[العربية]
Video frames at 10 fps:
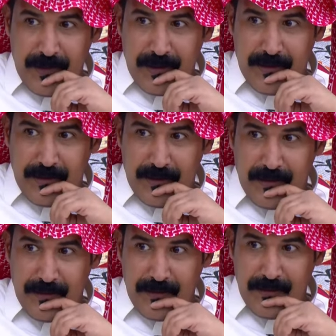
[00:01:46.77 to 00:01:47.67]
خلاص
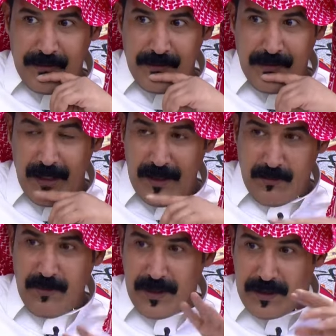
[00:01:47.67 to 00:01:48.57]
وش عاد انا
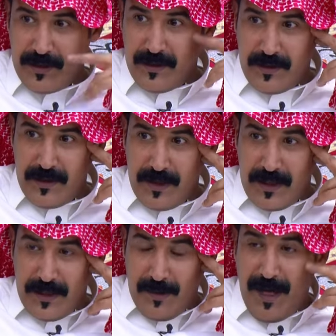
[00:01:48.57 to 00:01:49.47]
اقول لك لا خلاص
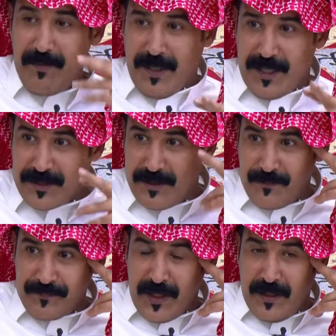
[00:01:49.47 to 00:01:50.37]
لا بعلمك ليش
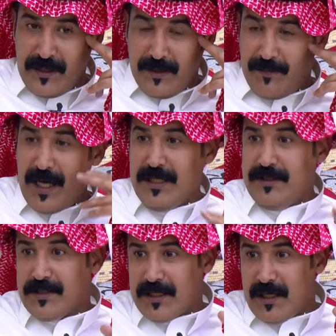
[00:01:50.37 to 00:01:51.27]
باقي عندك باقي
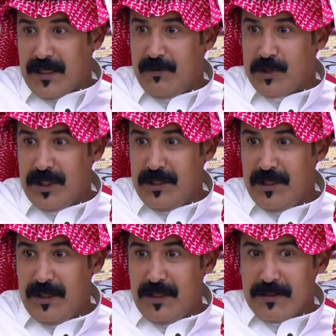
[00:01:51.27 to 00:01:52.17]
عندي طاقه وشيء
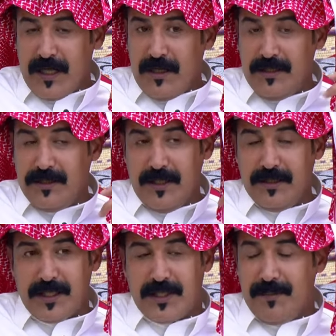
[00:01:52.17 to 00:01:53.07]
عندي عندي
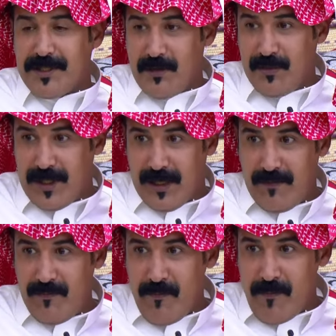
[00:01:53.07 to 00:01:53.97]
اشياء بسويها
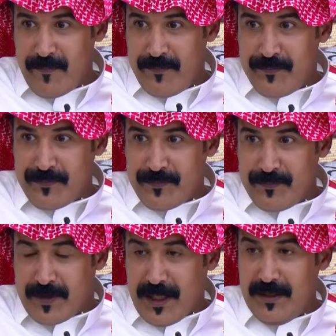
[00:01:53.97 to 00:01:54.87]

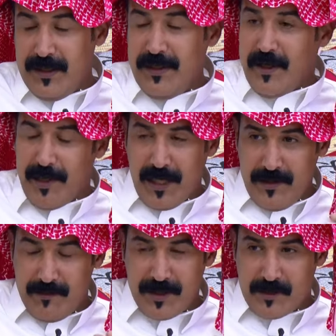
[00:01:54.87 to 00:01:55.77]
ترى احنا اخذنا
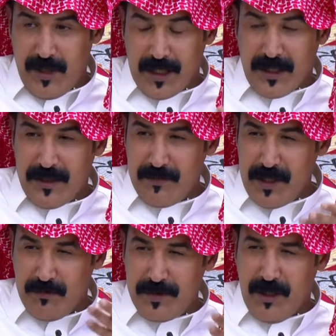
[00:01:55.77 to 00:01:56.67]
بزنس واحد اخذنا 100
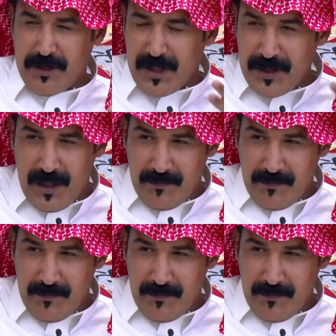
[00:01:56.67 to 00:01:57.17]
110 ايام